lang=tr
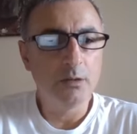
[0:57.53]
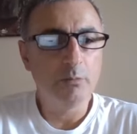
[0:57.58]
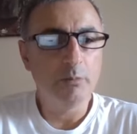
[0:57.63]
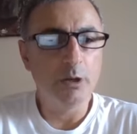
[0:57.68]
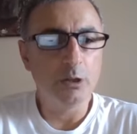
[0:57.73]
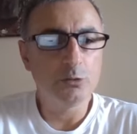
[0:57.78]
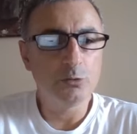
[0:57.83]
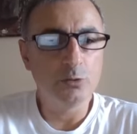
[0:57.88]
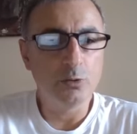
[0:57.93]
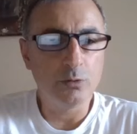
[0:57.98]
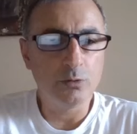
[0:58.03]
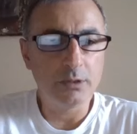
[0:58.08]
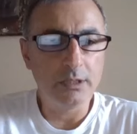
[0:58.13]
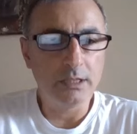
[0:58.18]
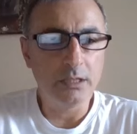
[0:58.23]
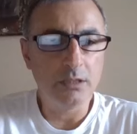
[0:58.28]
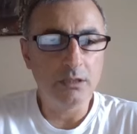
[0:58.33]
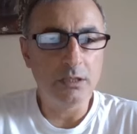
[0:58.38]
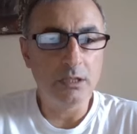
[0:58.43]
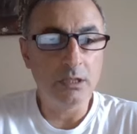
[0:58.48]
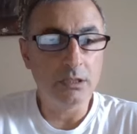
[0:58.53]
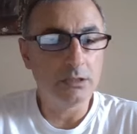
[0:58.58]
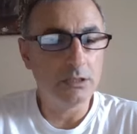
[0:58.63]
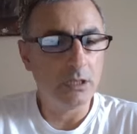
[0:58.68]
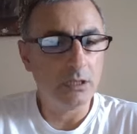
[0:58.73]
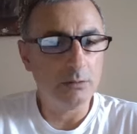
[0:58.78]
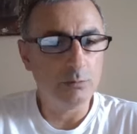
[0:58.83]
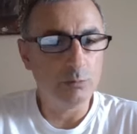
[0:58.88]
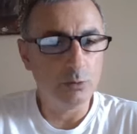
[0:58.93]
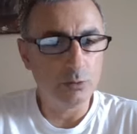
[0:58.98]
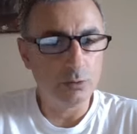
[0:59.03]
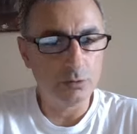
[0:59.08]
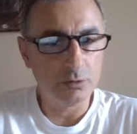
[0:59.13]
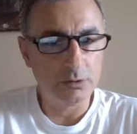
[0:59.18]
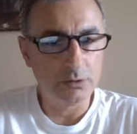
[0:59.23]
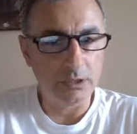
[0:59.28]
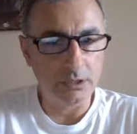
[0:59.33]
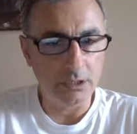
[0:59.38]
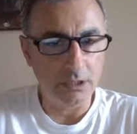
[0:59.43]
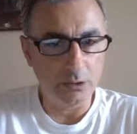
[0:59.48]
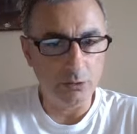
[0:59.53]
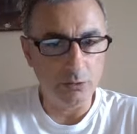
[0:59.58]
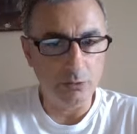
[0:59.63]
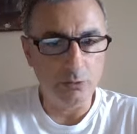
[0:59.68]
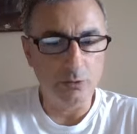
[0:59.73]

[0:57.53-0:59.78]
Patron e, Erdal Bulut da geliyor.